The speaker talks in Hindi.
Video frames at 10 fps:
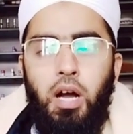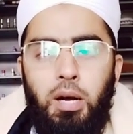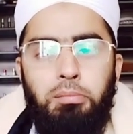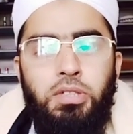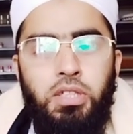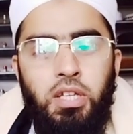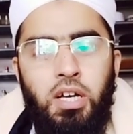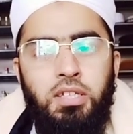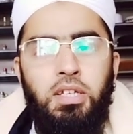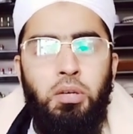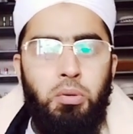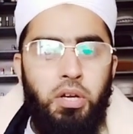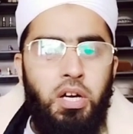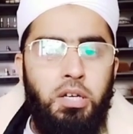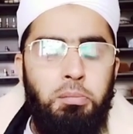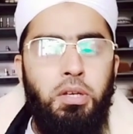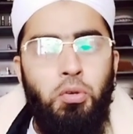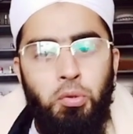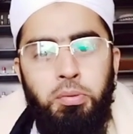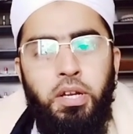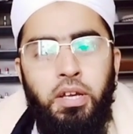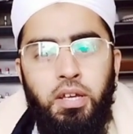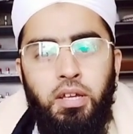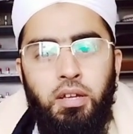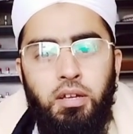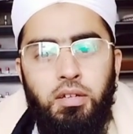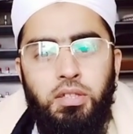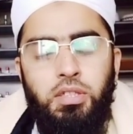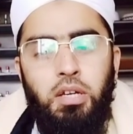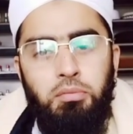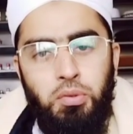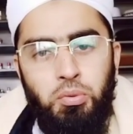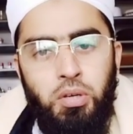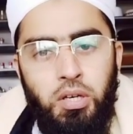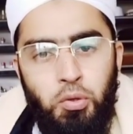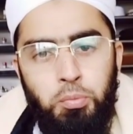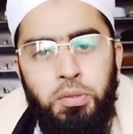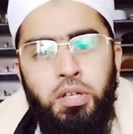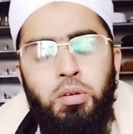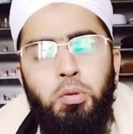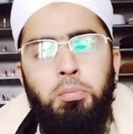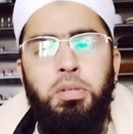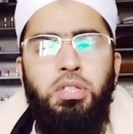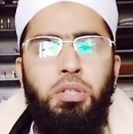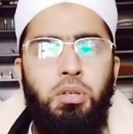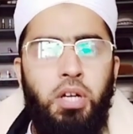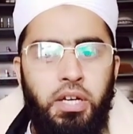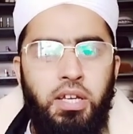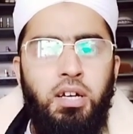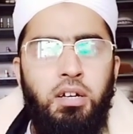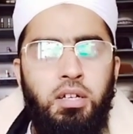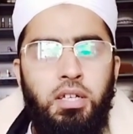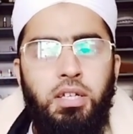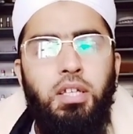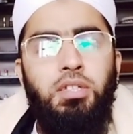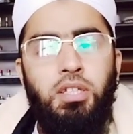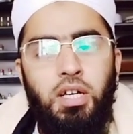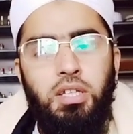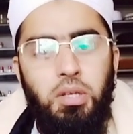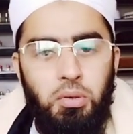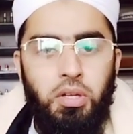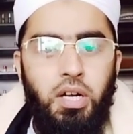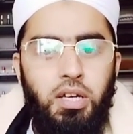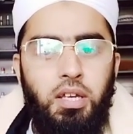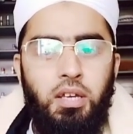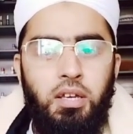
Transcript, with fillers: आम जिन्नात की खुराक भी गोबर है जानवरों का गोबर और बची हुई हड्डियाँ ये जिन्नात की खुराक है